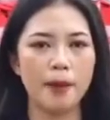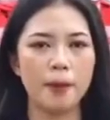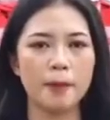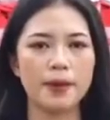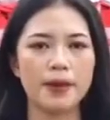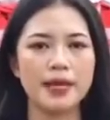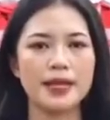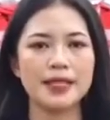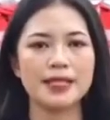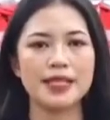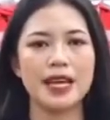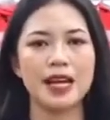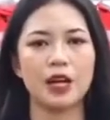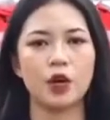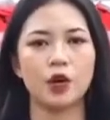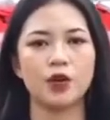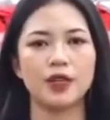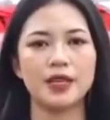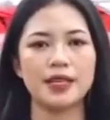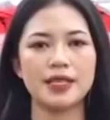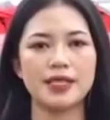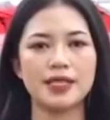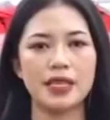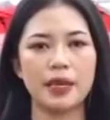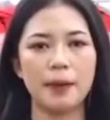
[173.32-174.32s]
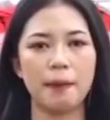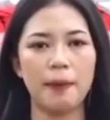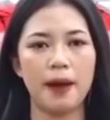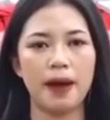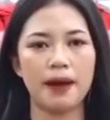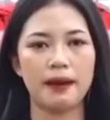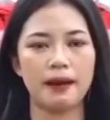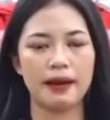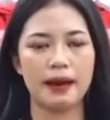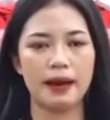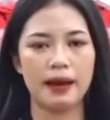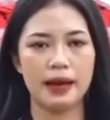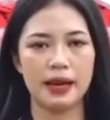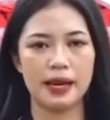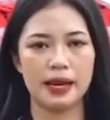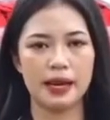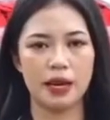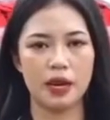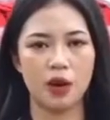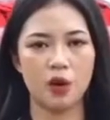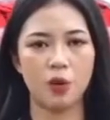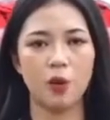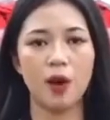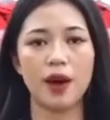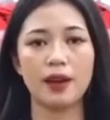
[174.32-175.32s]
memeriksa kondisi
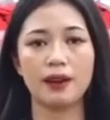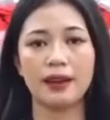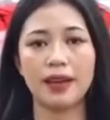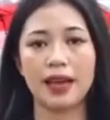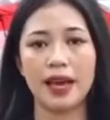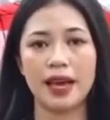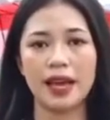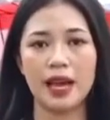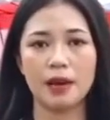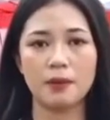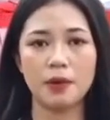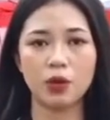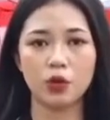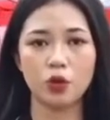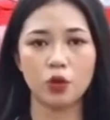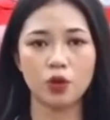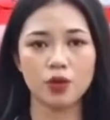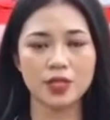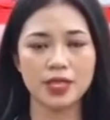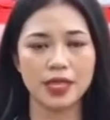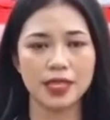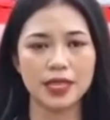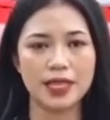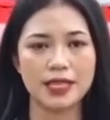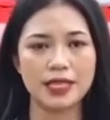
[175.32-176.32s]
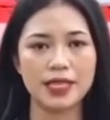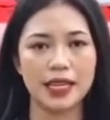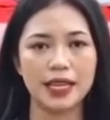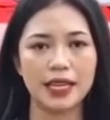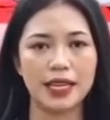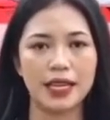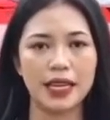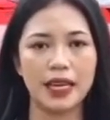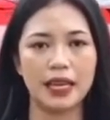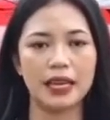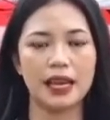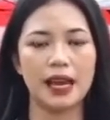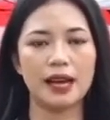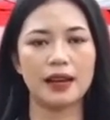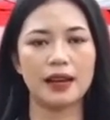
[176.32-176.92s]
para warga yang mengungsi di sini